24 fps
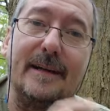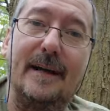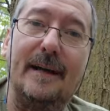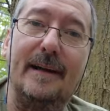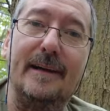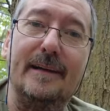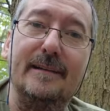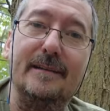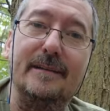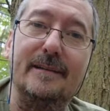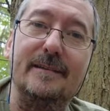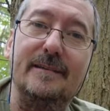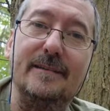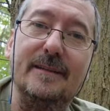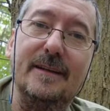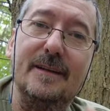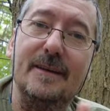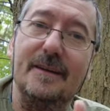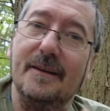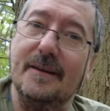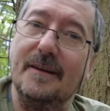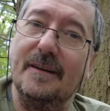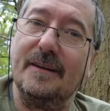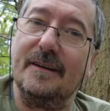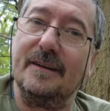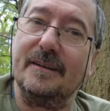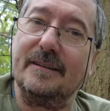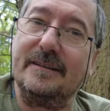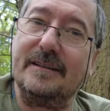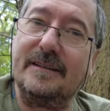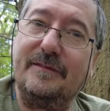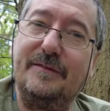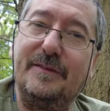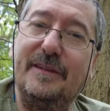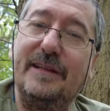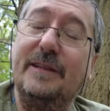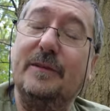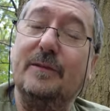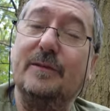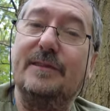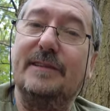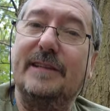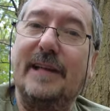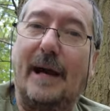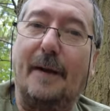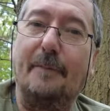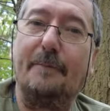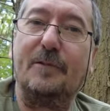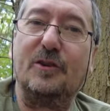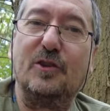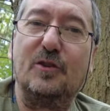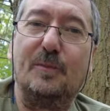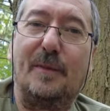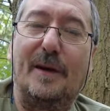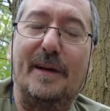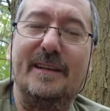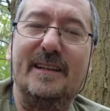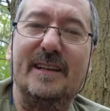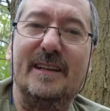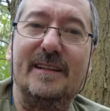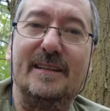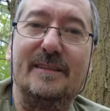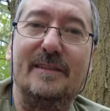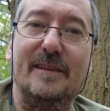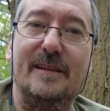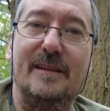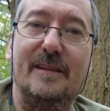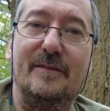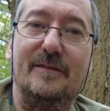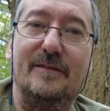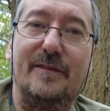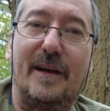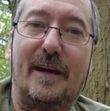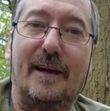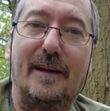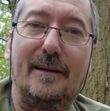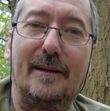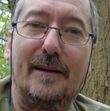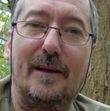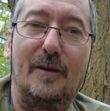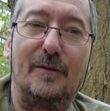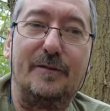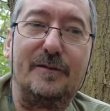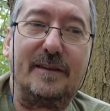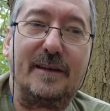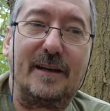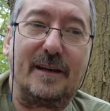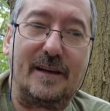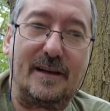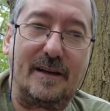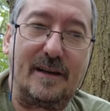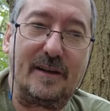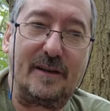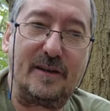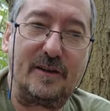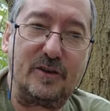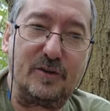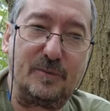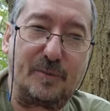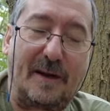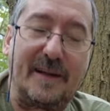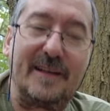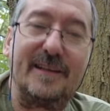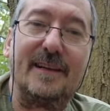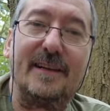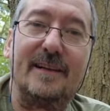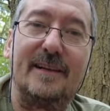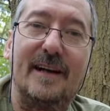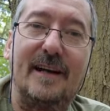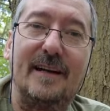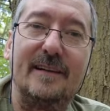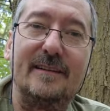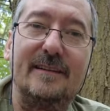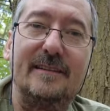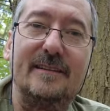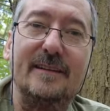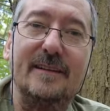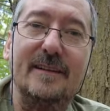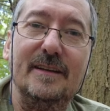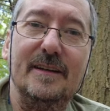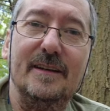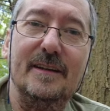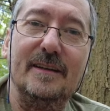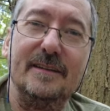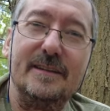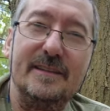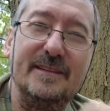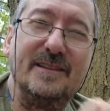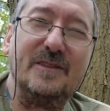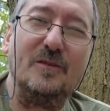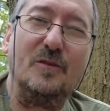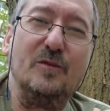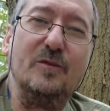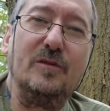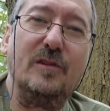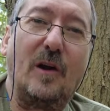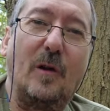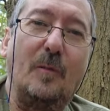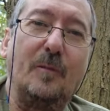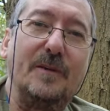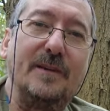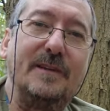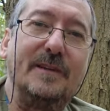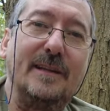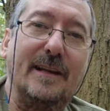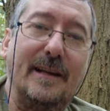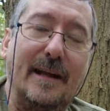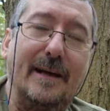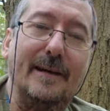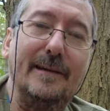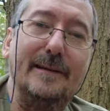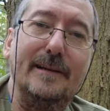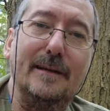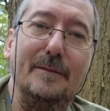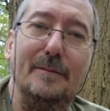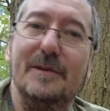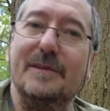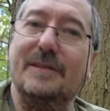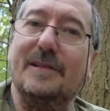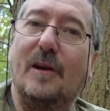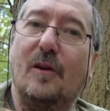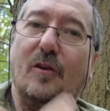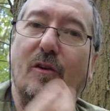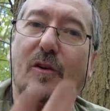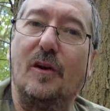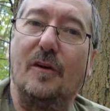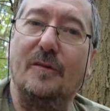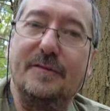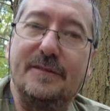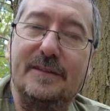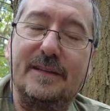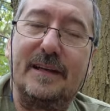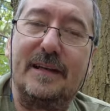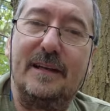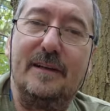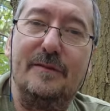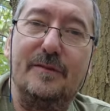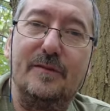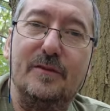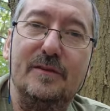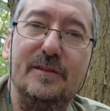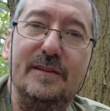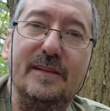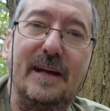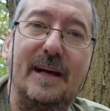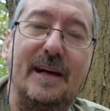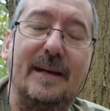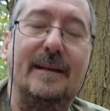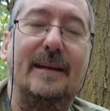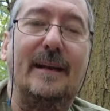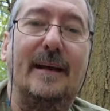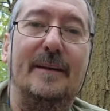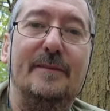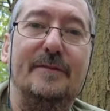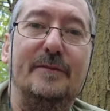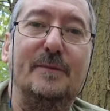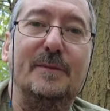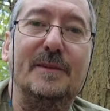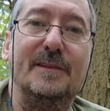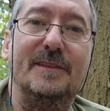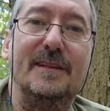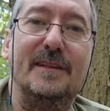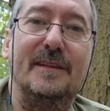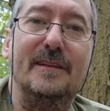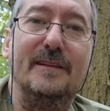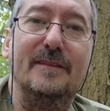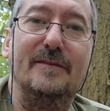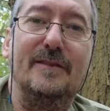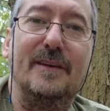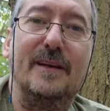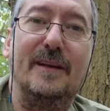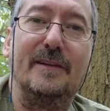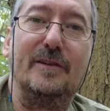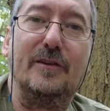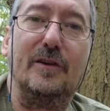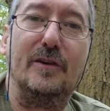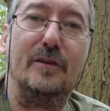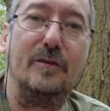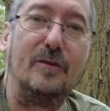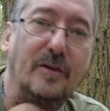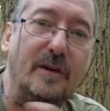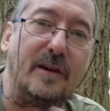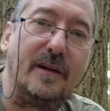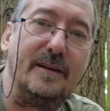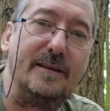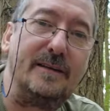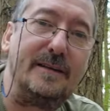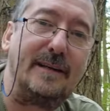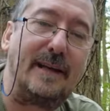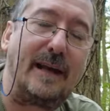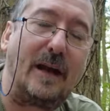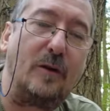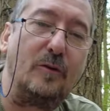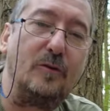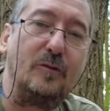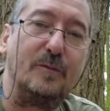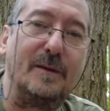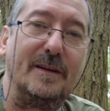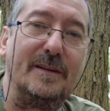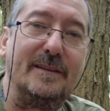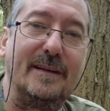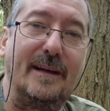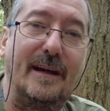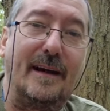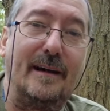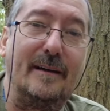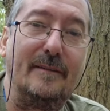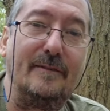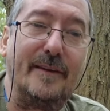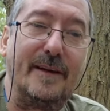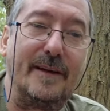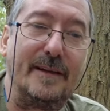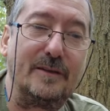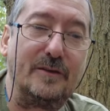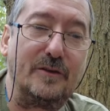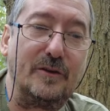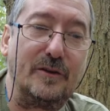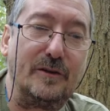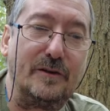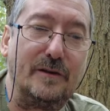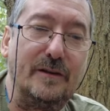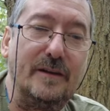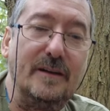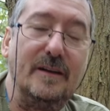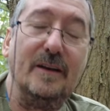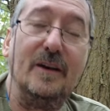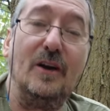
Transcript: geeignet. Die Videos, die abgespeichert werden auf der Speicherkarte, die sind unglaublich klein, damit sie auch aufs Telefon direkt live übersendet werden können oder in die Cloud übertragen werden können.